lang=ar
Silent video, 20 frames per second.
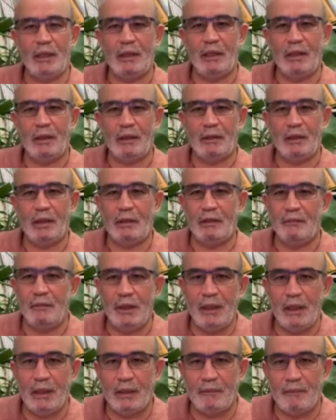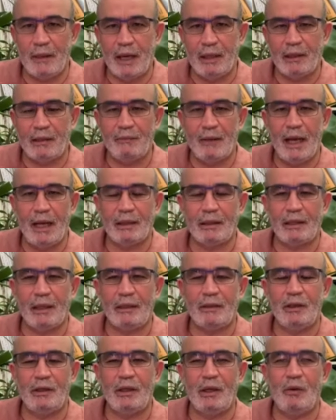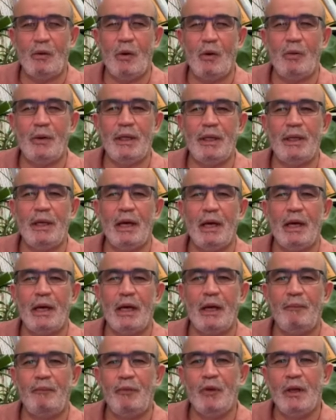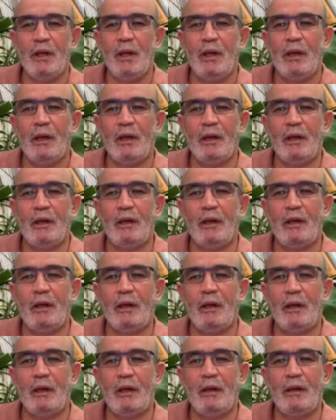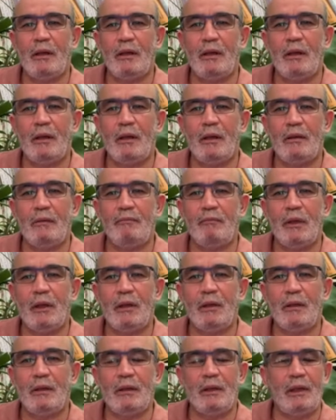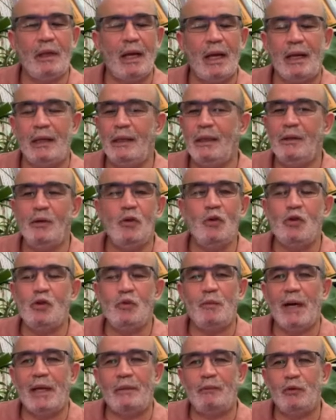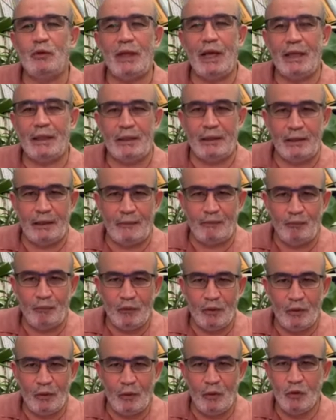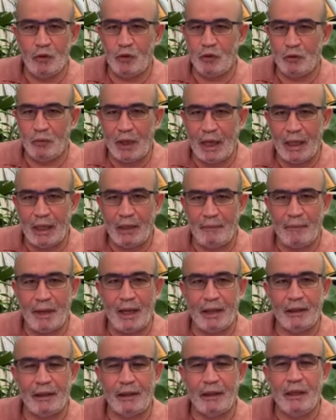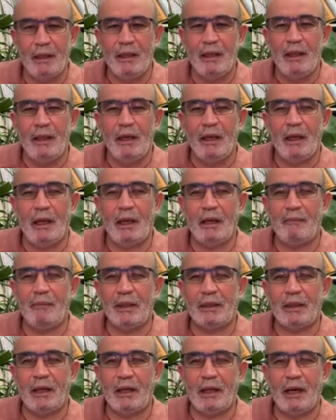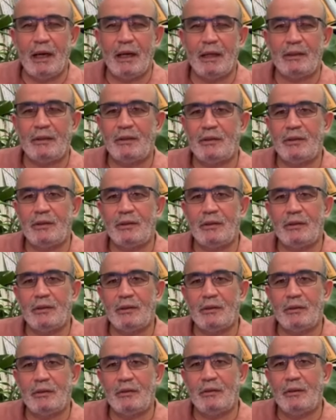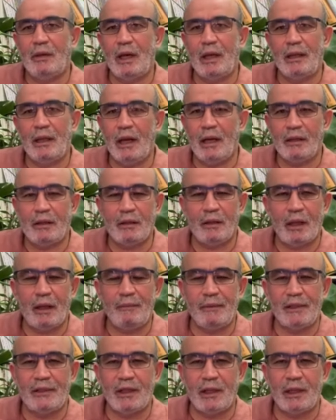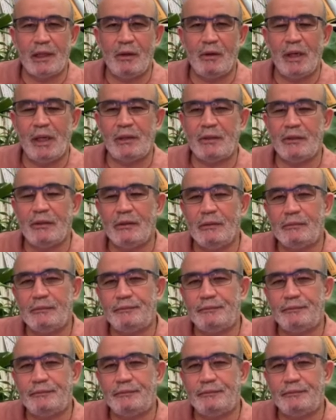آه، تدمير بعض المحطات النووية آه، يعني هجومات متعددة الهجوم على بعض المطارات هذه حدثت قبل سنوات